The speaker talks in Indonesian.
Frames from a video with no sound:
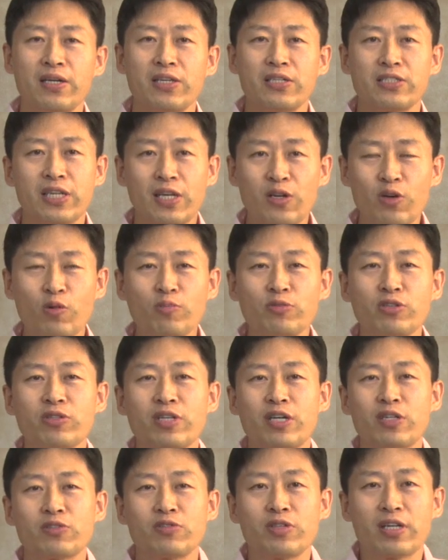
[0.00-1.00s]
Shalom
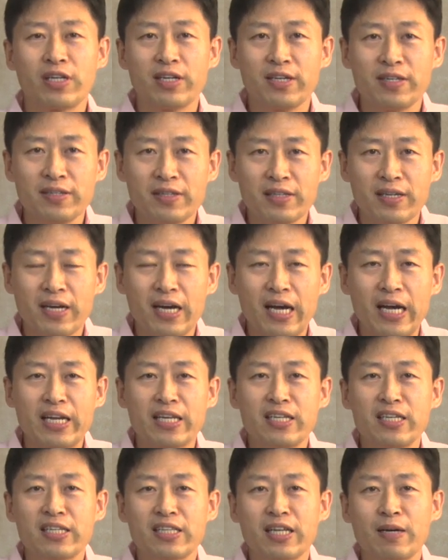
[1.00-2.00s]
saudara-saudara,
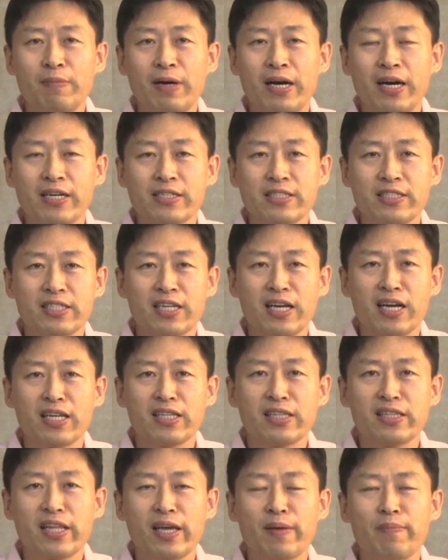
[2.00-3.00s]
hari ini kita bahas
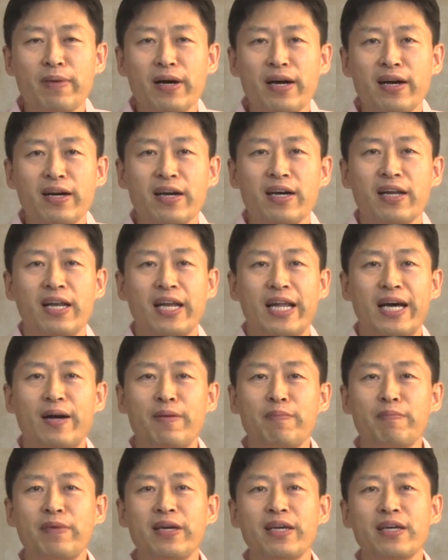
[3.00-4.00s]
dengan tema
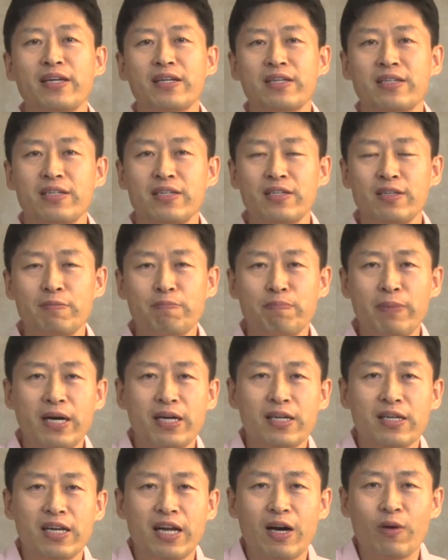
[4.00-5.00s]
Lamek
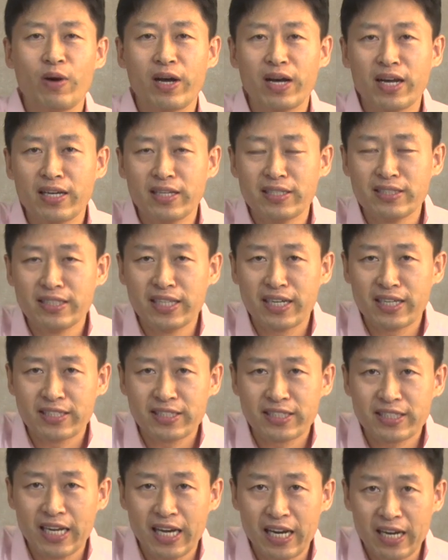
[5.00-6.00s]
kepahlawanan
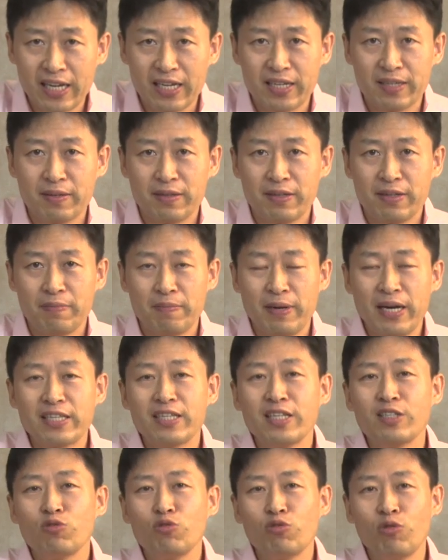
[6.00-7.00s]
yang salah,
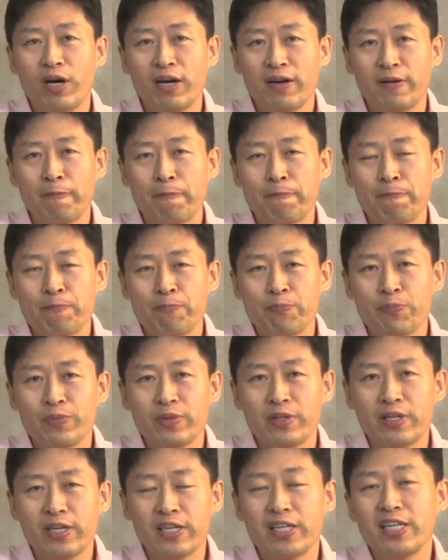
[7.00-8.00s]
bagian
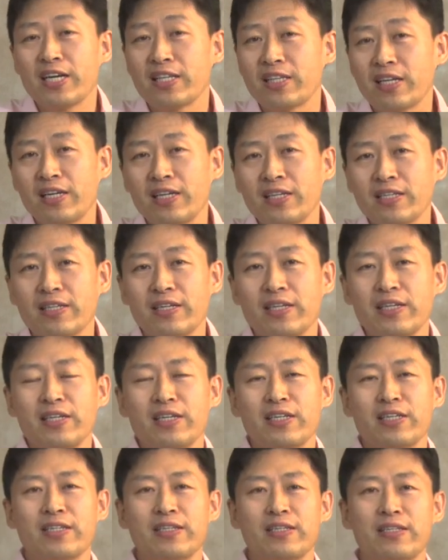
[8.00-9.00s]
2. Nah, ini adalah
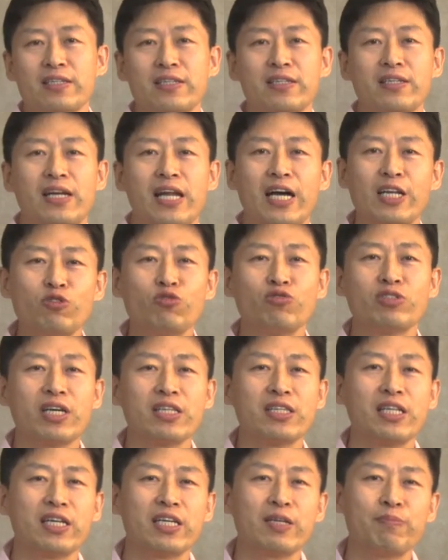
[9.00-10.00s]
uh,
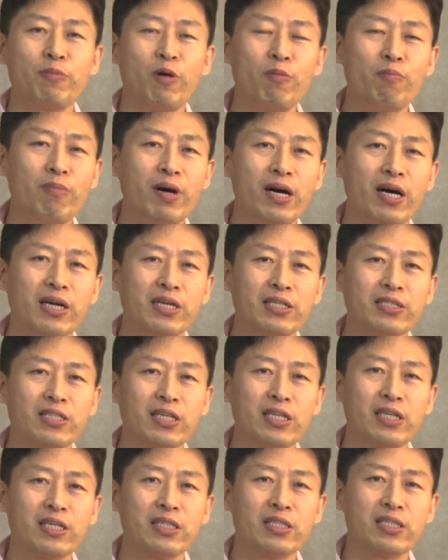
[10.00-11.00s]
lanjutan dari
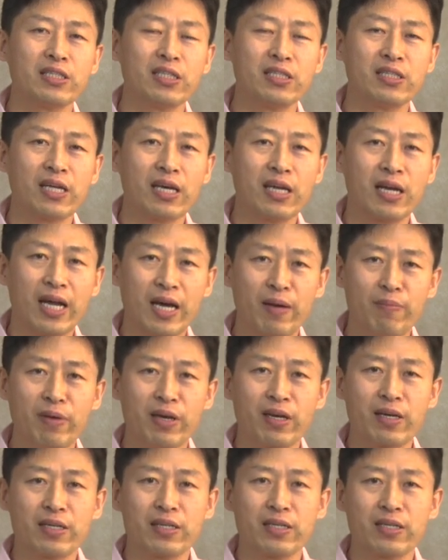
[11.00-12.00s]
pembahasan tentang
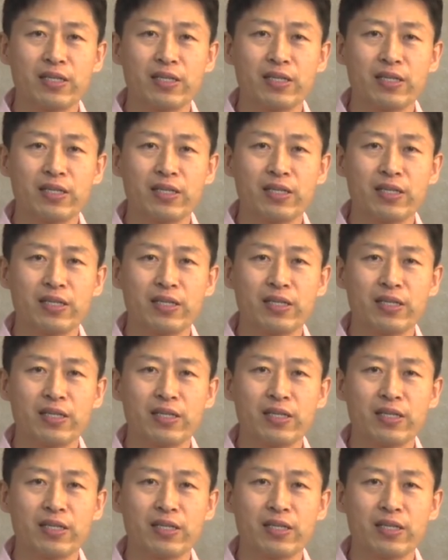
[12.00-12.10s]
Lamek